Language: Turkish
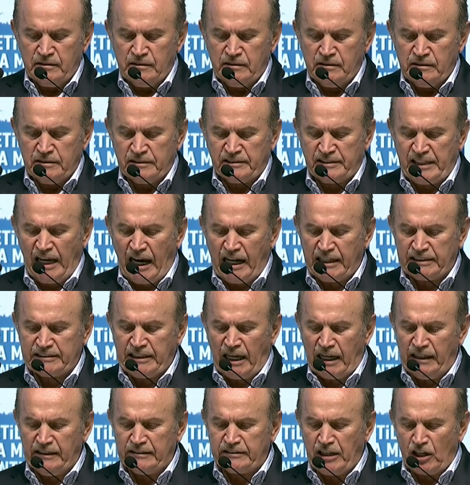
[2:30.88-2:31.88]

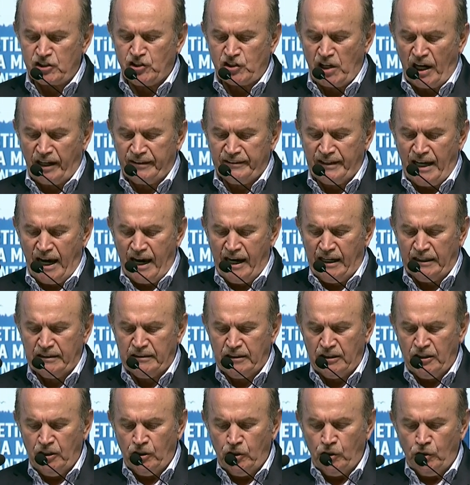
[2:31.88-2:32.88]
serden geçenler
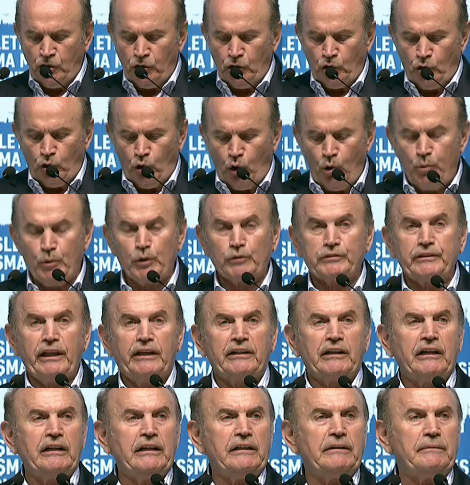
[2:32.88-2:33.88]

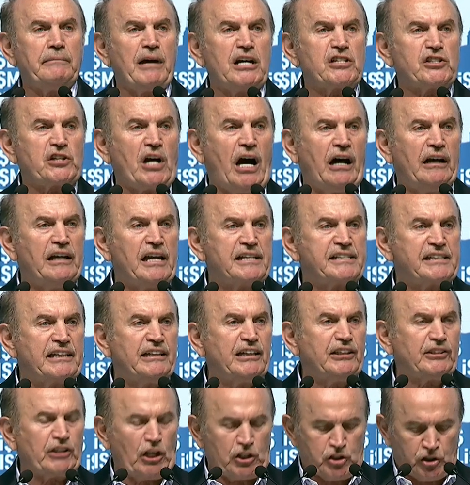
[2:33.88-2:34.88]
umutların meşalesini
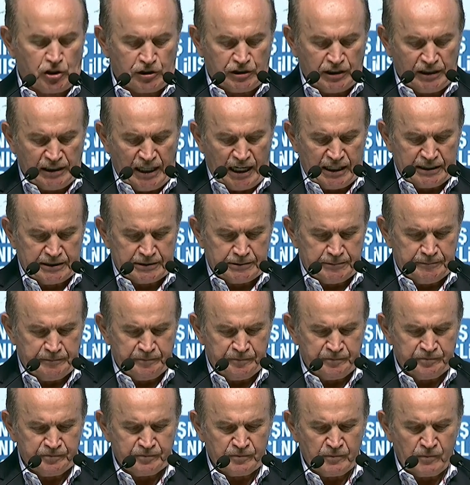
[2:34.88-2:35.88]
taşıdılar.
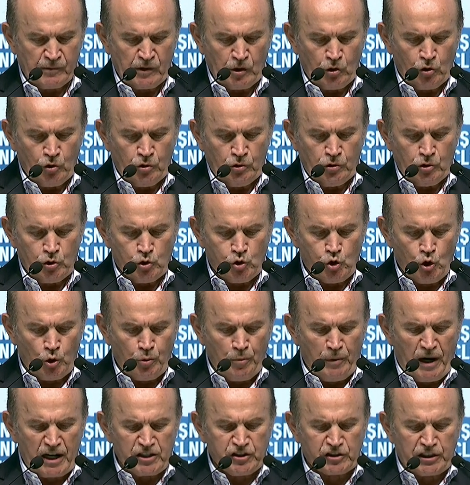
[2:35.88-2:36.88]

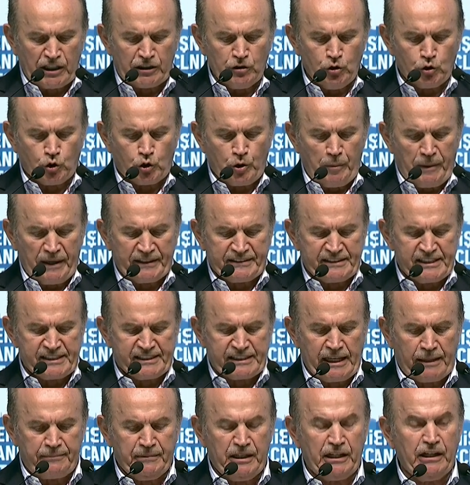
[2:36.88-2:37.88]
Cumhurbaşkanlığı hükümet
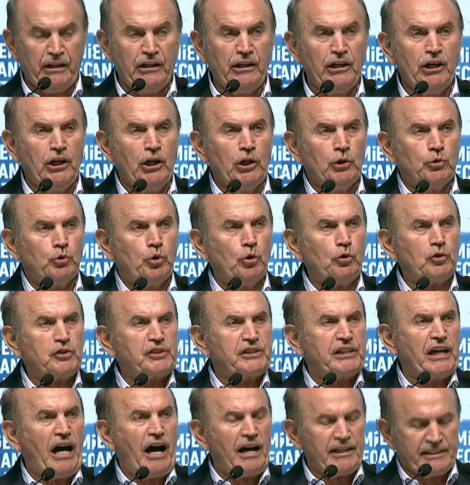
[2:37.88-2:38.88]
sistemi Türk
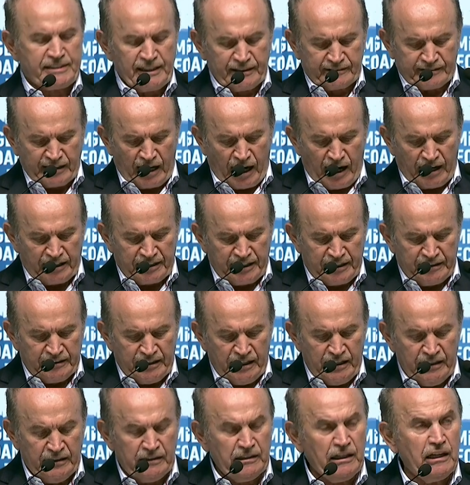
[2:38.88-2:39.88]
siyasi
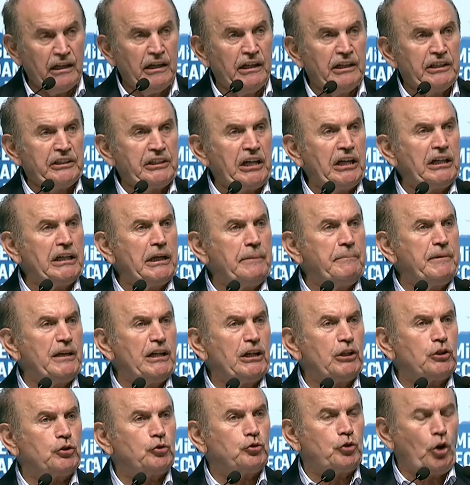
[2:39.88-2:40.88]
tarihinin yeni
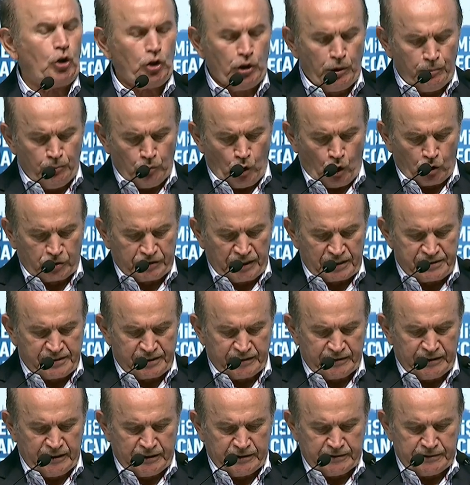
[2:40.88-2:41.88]
bir dönüm
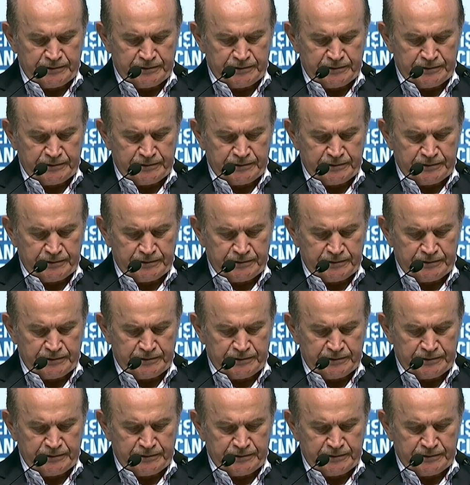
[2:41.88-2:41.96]
noktasıdır.